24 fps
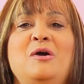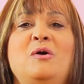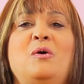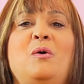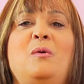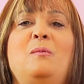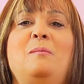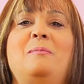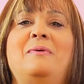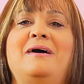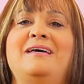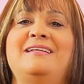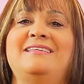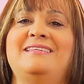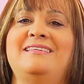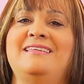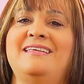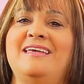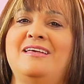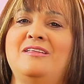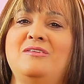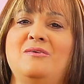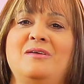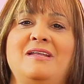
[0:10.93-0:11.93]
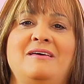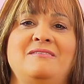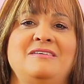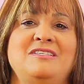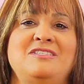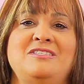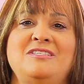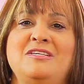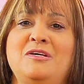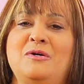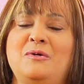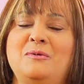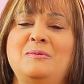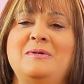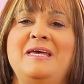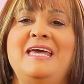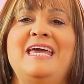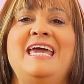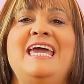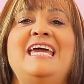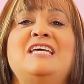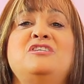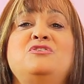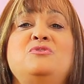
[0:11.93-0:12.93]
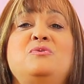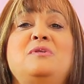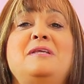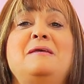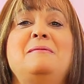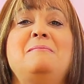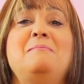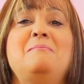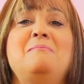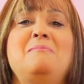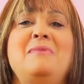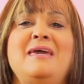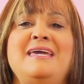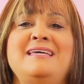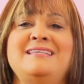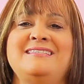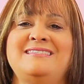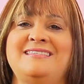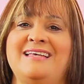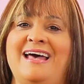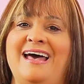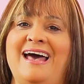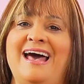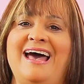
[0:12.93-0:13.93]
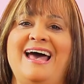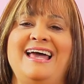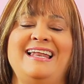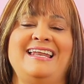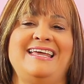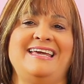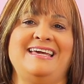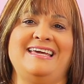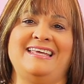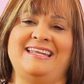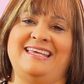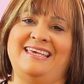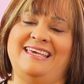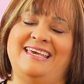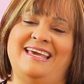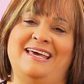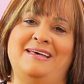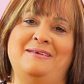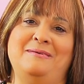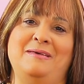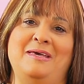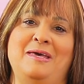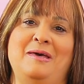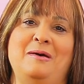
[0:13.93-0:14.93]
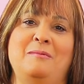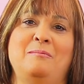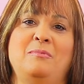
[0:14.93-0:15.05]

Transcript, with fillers: compartiendo la visión. Es una inmensa alegría